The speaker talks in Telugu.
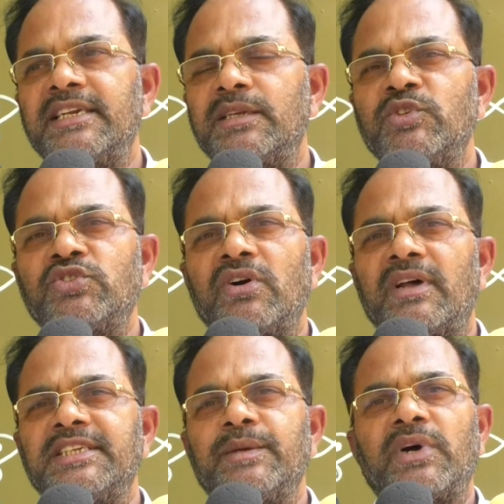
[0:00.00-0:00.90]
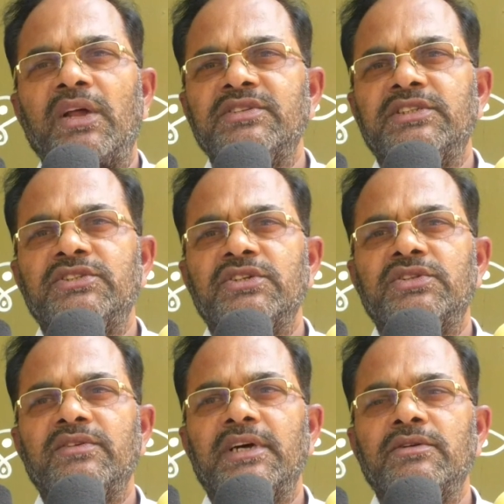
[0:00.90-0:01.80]
నిర్మించుకోవాలని చెప్పి ఆలోచన
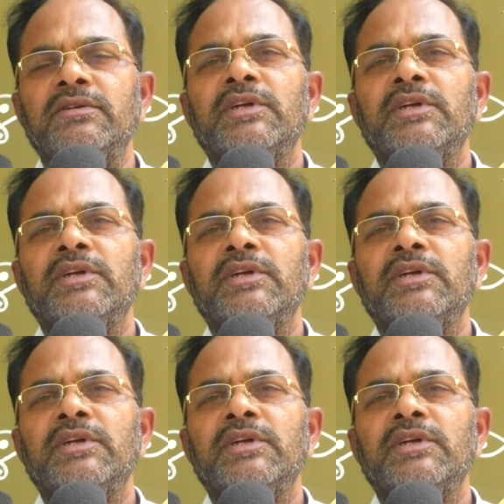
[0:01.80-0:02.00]
చేస్తున్నారు